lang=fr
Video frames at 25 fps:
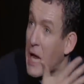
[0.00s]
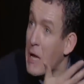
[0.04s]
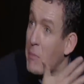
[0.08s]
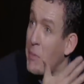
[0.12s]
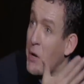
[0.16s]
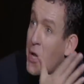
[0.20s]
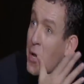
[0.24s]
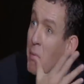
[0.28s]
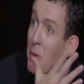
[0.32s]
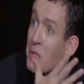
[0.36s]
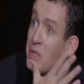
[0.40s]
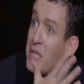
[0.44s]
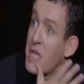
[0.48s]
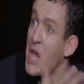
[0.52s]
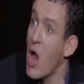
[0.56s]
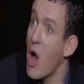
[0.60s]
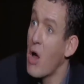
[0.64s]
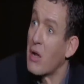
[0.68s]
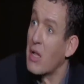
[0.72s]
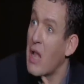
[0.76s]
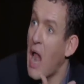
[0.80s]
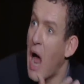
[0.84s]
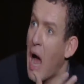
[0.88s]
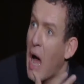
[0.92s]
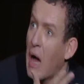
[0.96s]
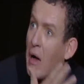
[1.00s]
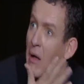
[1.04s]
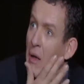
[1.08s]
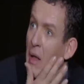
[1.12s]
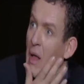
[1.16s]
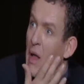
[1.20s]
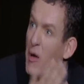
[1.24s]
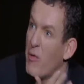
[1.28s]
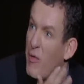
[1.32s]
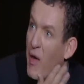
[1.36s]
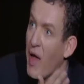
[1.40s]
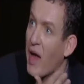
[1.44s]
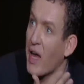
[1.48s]
le bonhomme en diode, là.
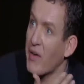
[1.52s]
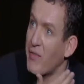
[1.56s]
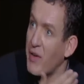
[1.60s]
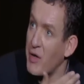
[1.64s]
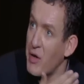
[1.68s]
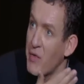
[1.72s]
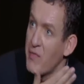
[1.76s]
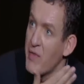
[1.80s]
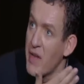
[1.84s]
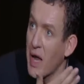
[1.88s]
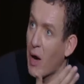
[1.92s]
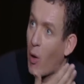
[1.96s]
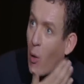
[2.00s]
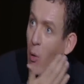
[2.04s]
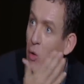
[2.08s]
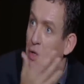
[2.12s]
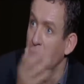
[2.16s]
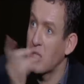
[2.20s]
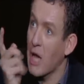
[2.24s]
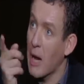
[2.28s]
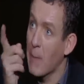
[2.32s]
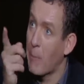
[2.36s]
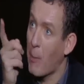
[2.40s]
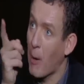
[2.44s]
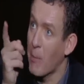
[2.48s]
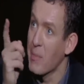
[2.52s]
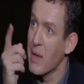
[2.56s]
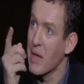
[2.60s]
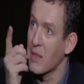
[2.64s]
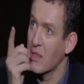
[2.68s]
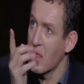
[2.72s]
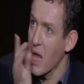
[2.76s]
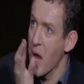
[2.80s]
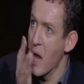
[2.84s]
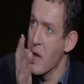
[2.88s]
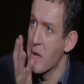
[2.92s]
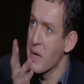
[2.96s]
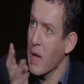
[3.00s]
Vert, il va devenir rouge, c'est un premier
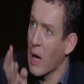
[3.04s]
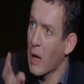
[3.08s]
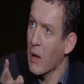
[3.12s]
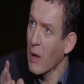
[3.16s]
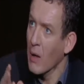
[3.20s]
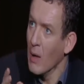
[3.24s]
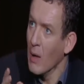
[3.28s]
signe.